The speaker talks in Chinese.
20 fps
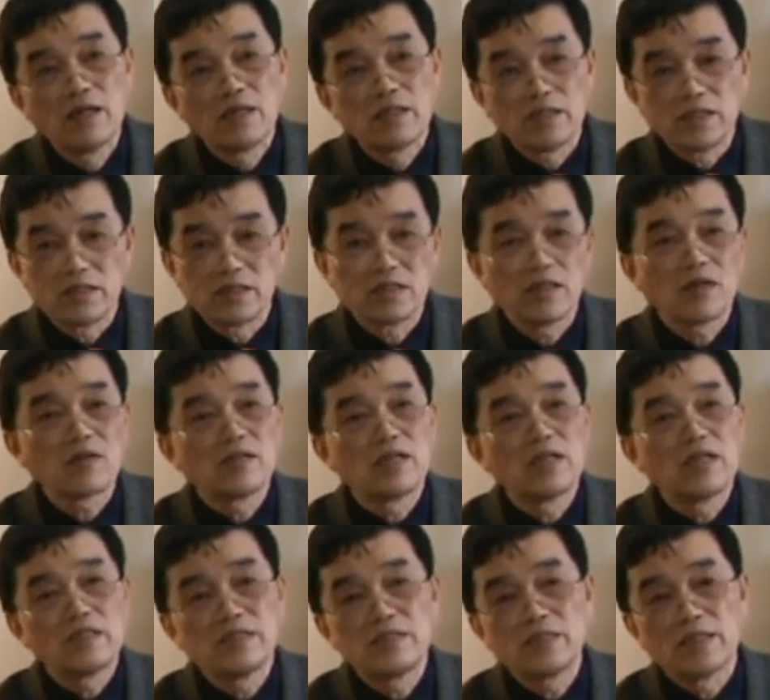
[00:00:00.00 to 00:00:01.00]
其实道理
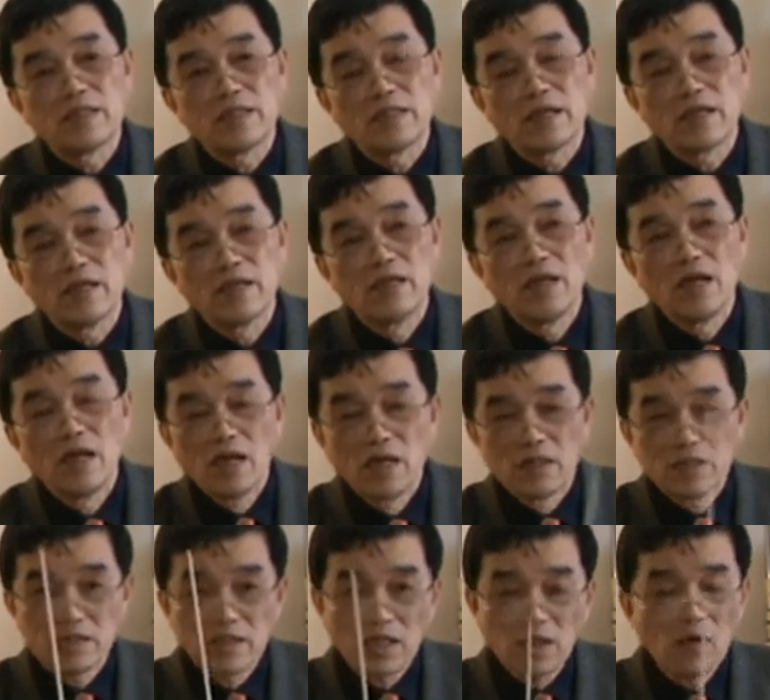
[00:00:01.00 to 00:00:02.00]
很简单。
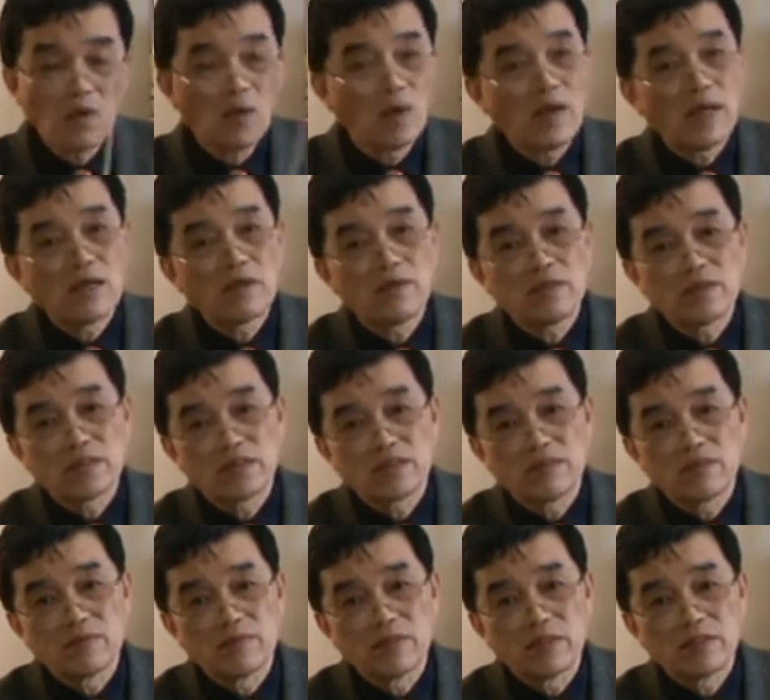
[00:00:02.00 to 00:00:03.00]
进化论是
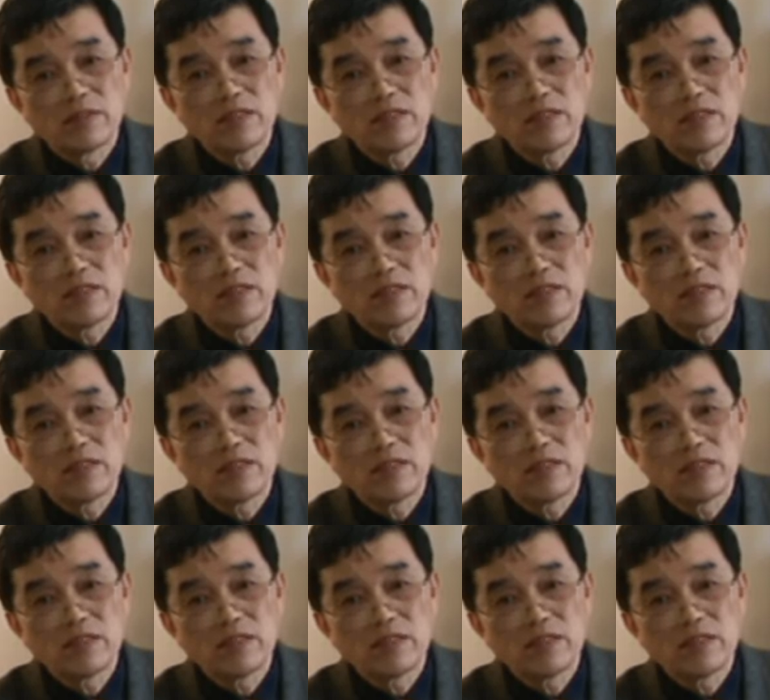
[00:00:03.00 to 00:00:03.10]
什么？